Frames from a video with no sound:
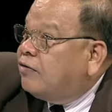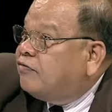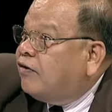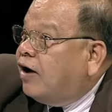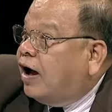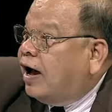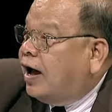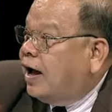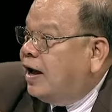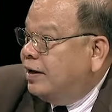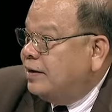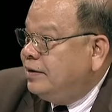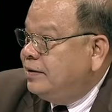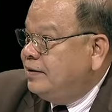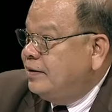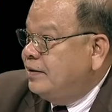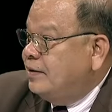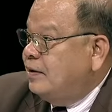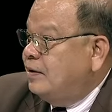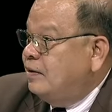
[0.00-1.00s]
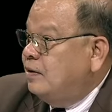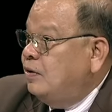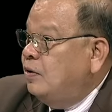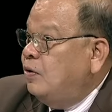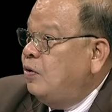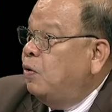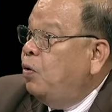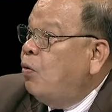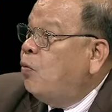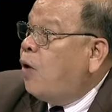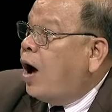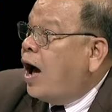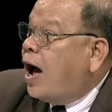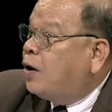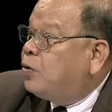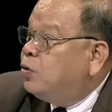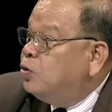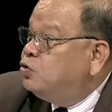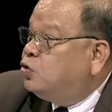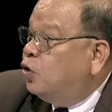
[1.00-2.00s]
งฝาว่าว่า
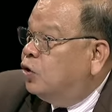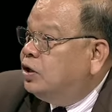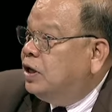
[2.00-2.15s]
คุณสน